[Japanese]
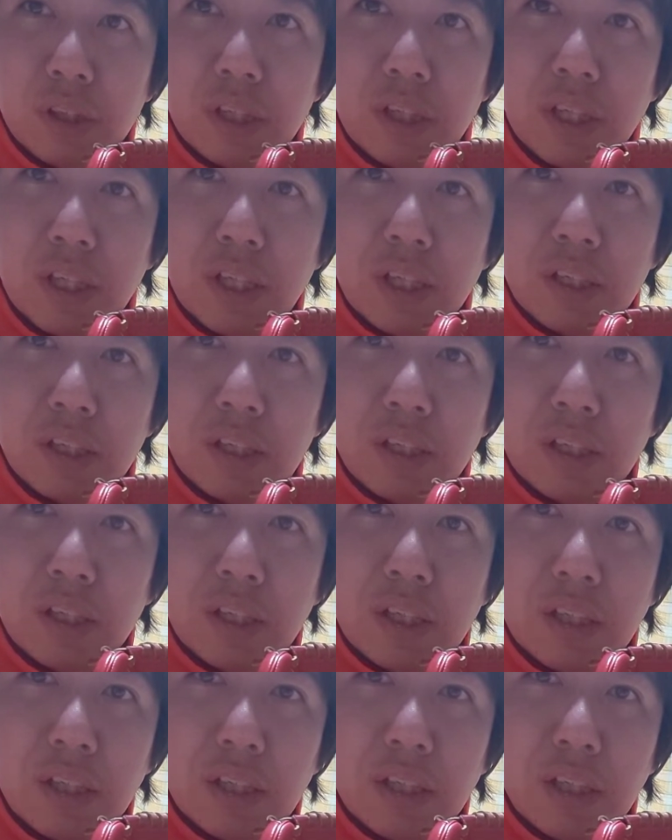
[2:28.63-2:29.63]
が、
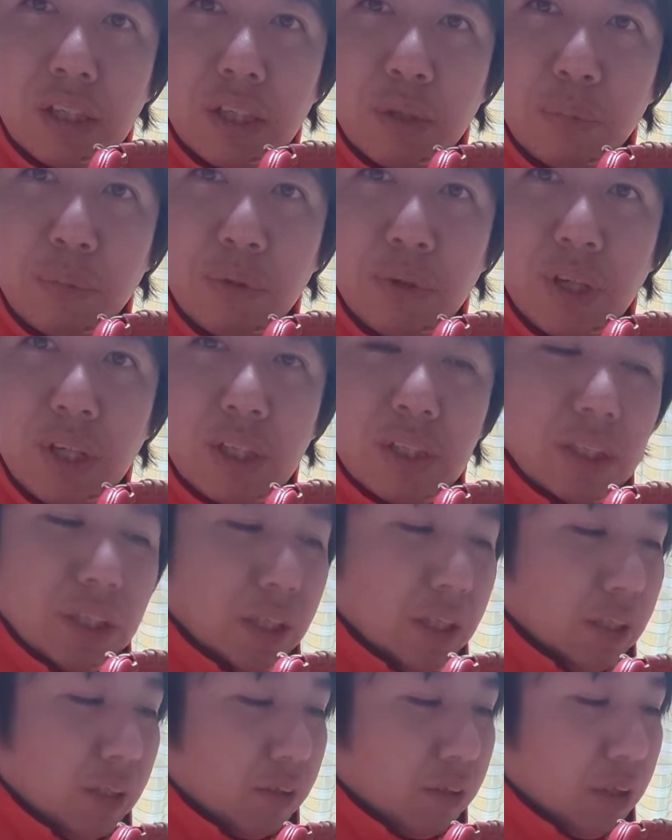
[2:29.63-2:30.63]
えー、ひび割れ
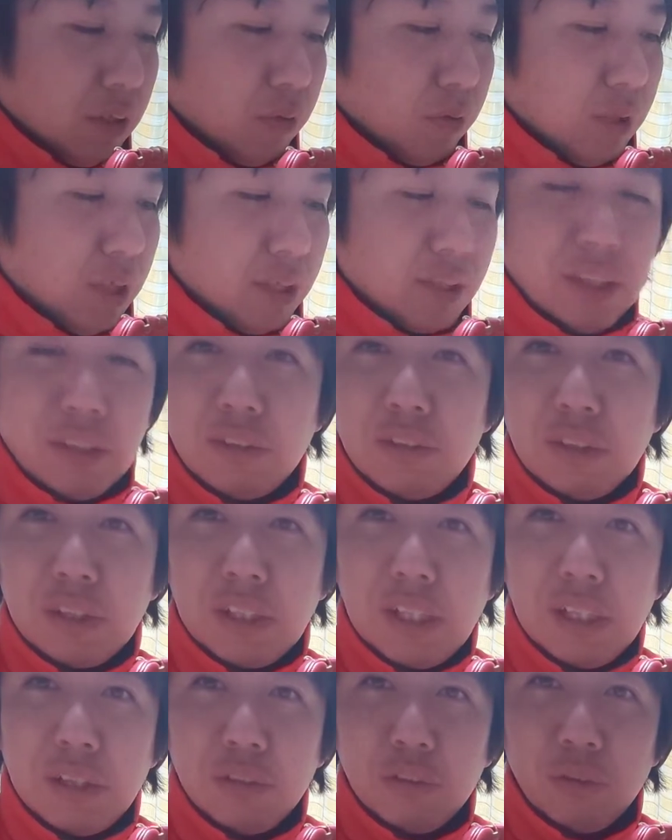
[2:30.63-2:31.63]
じゃないですけど、かさつ
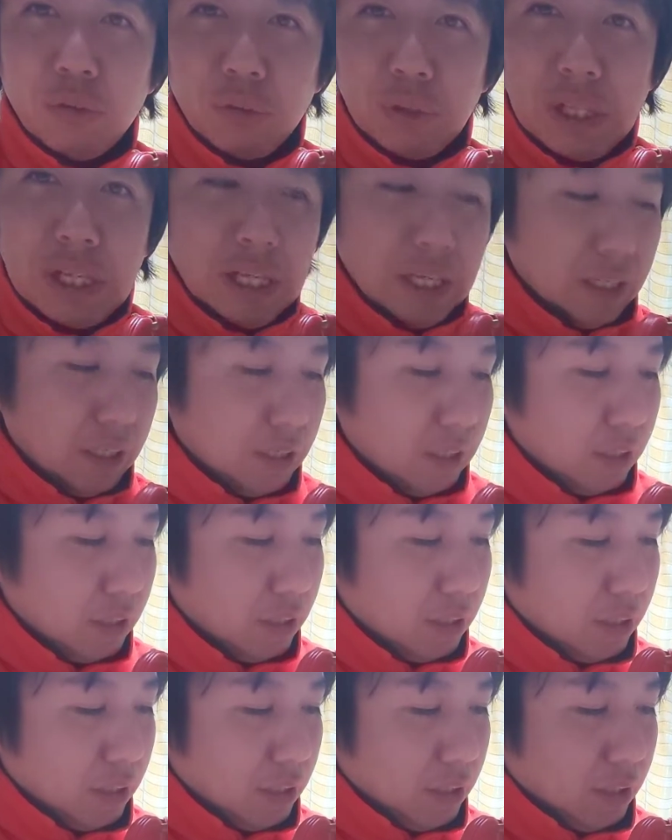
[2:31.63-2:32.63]
いてるので、
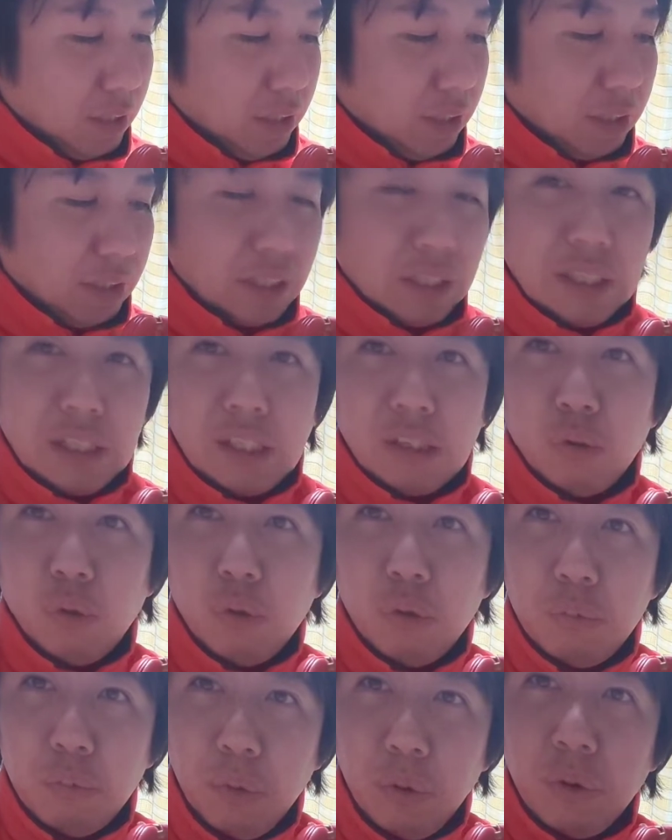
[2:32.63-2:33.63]
えー、
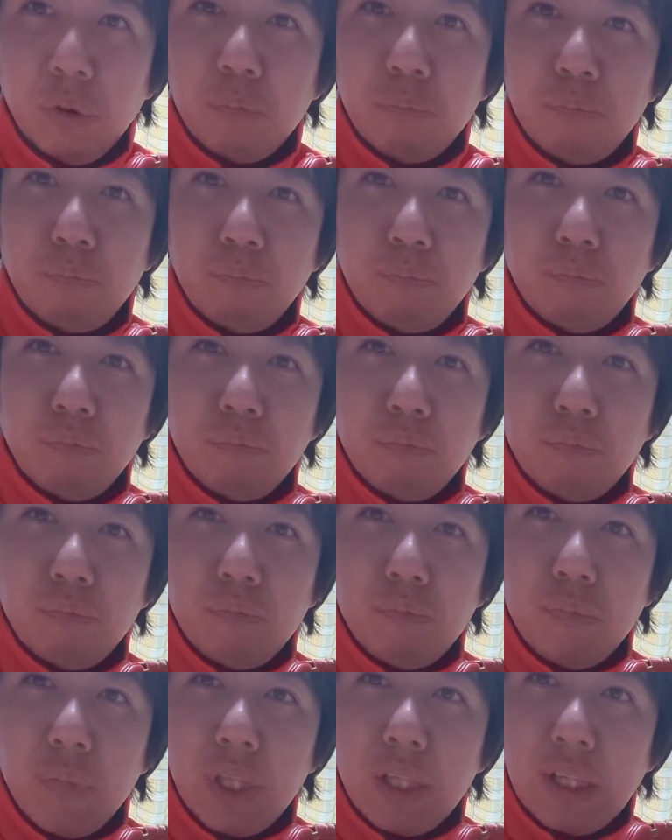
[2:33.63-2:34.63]
ここも
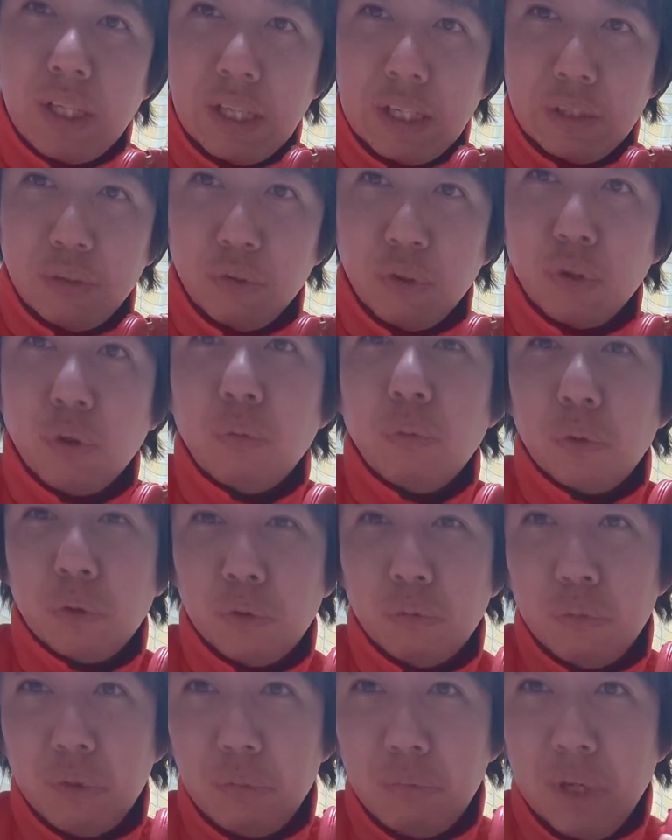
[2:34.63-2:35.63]
しっかり塗り込もう
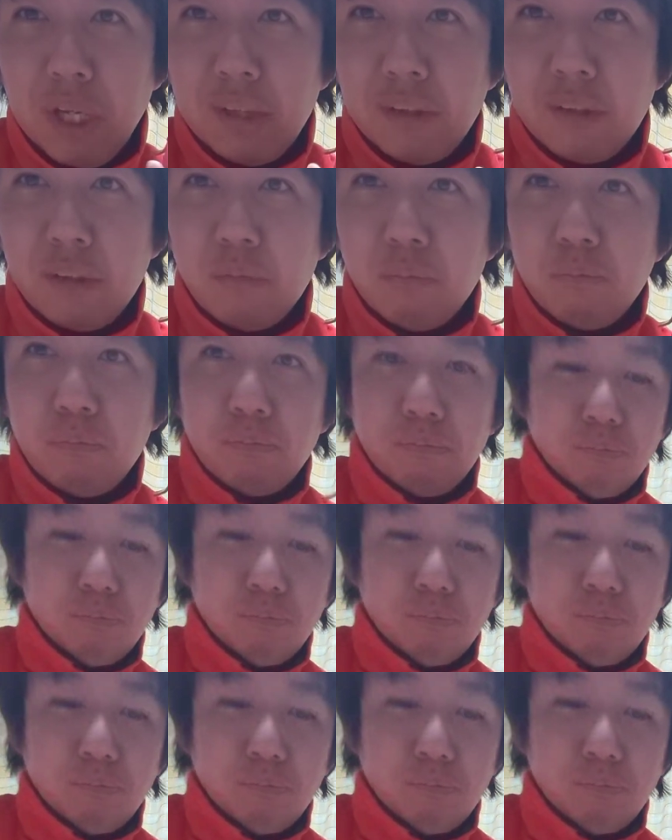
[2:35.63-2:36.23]
と思います。